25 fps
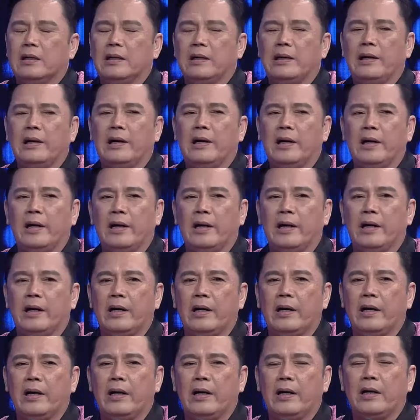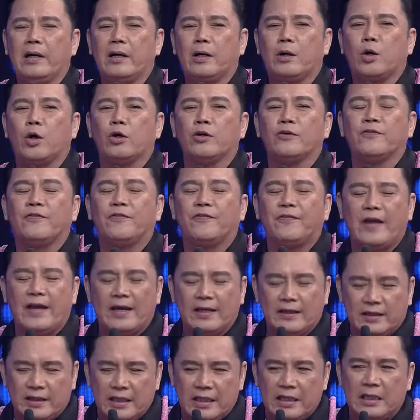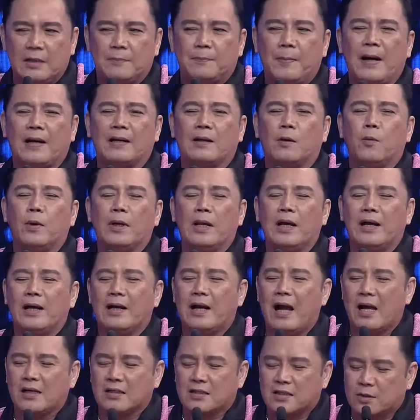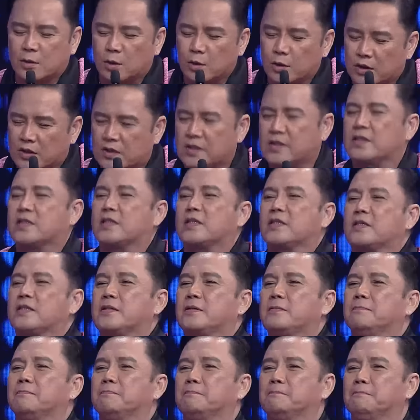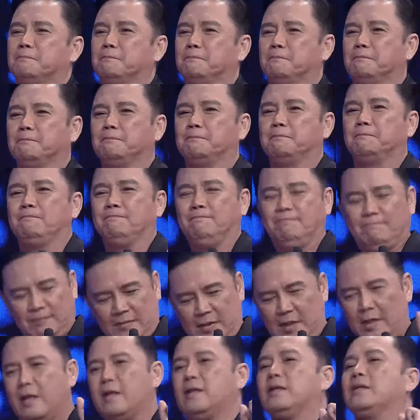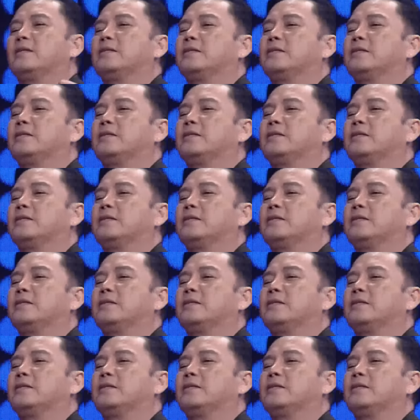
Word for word: Ah, uh, confetti para walang gastos. Confetti.